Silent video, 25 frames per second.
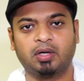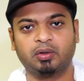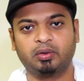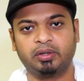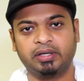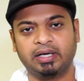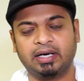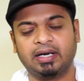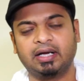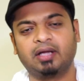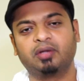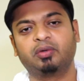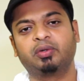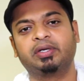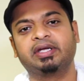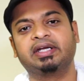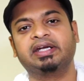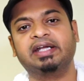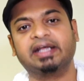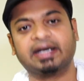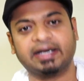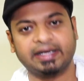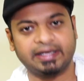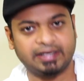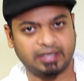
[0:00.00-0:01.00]
அது ஏன்னா அதோடைய
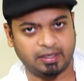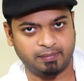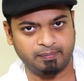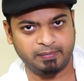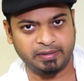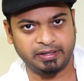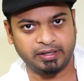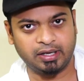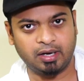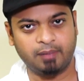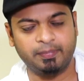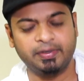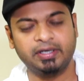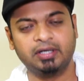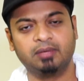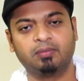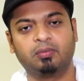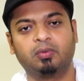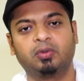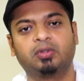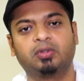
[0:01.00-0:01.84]
நிறை கம்மி அப்படின்னும்